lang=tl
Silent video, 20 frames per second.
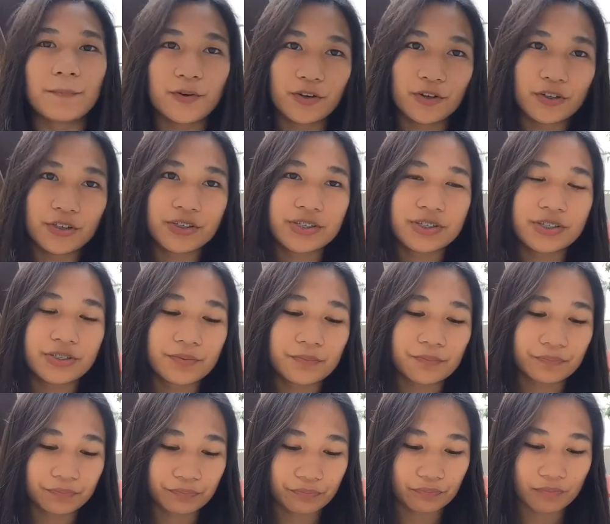
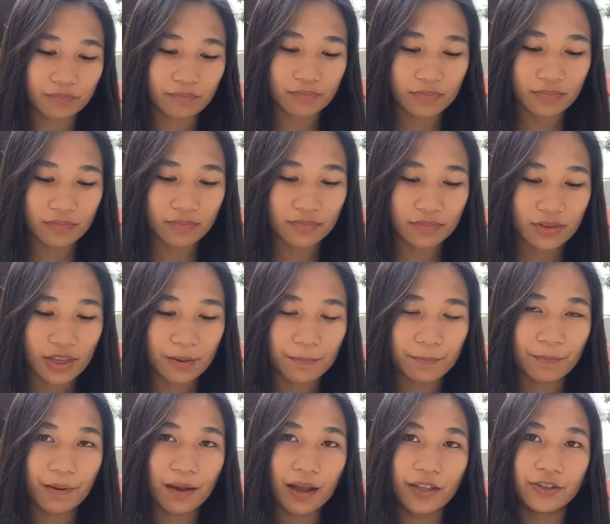Tapos,
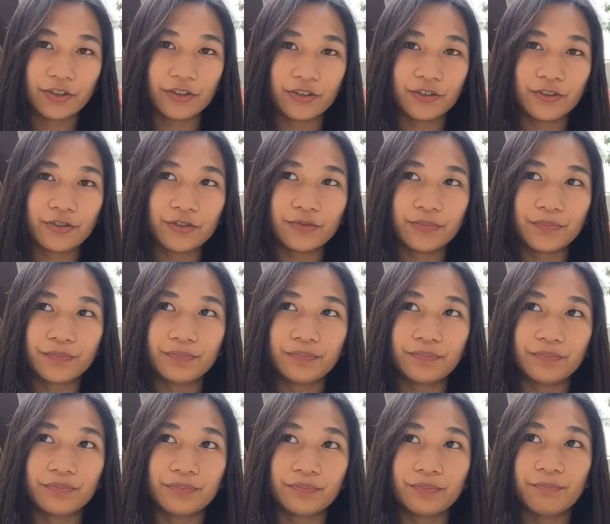ipa, ano,
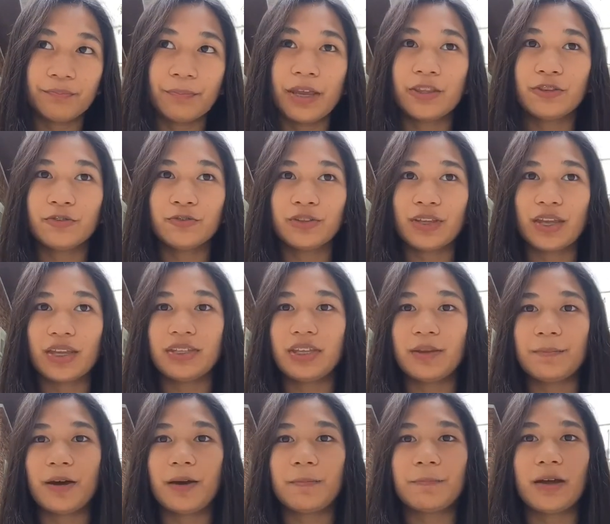yung menu din
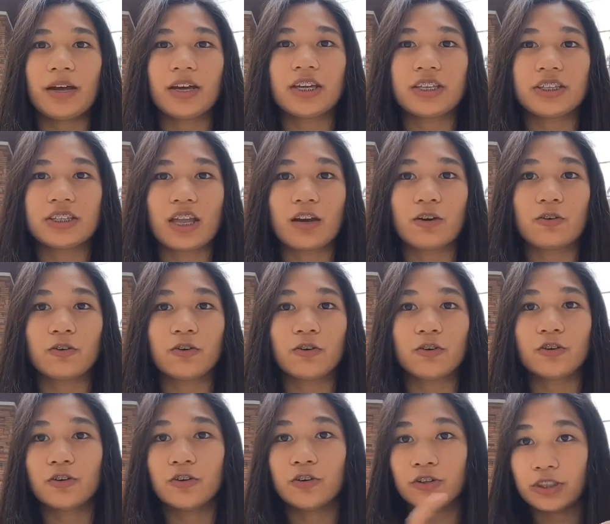ipapakita
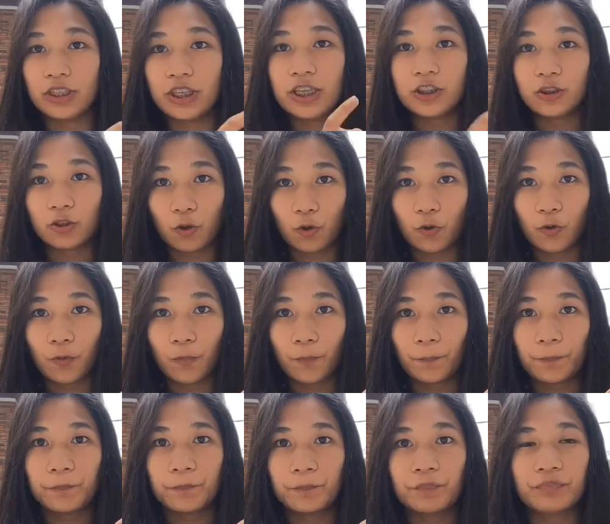ko dito.
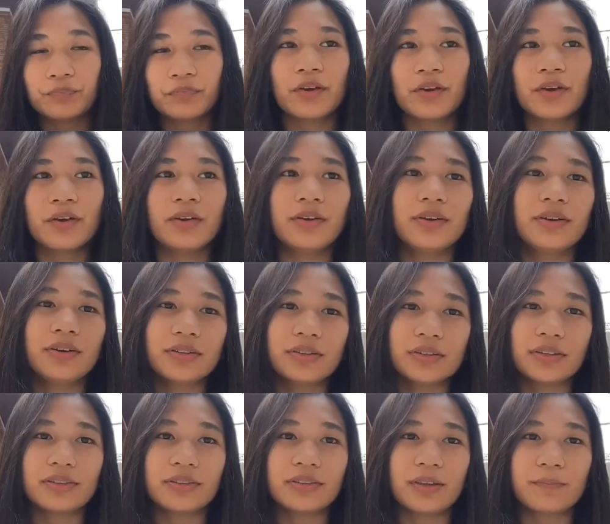
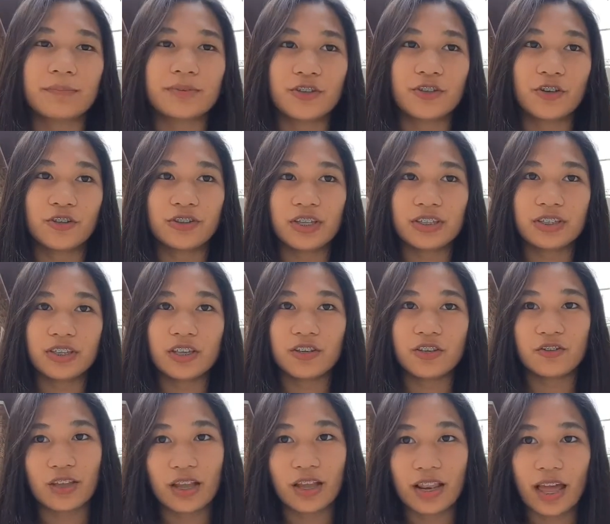Tapos yun,
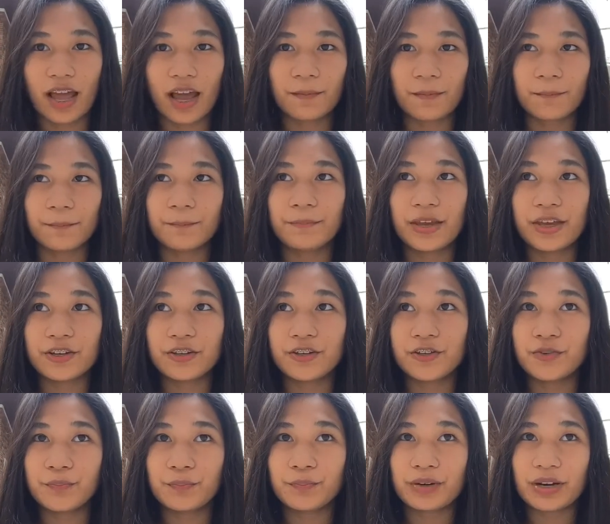tingnan nyo na lang.
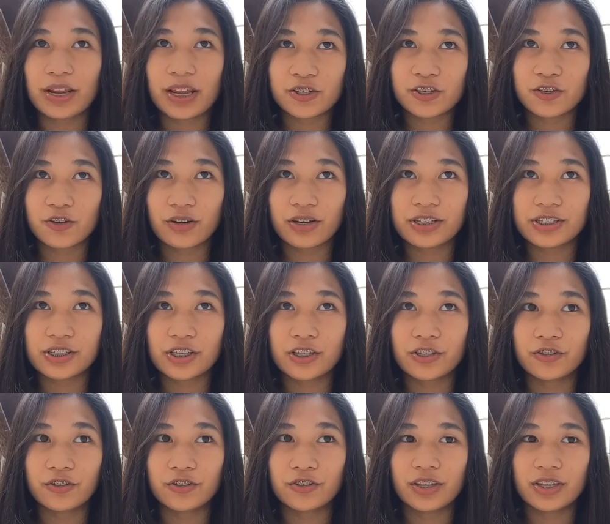Pero yung presyo
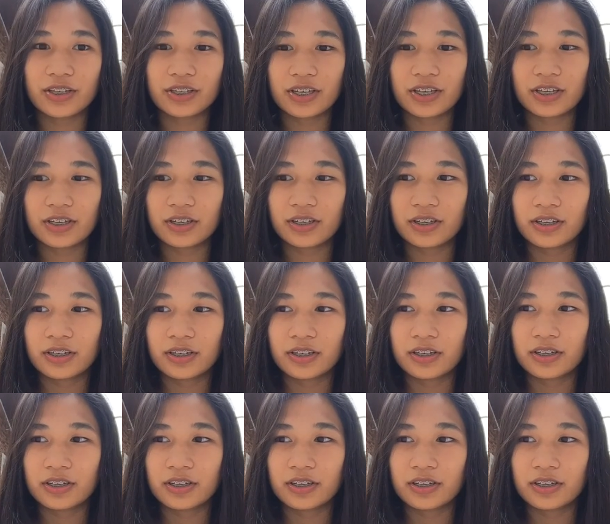kasi doon naging,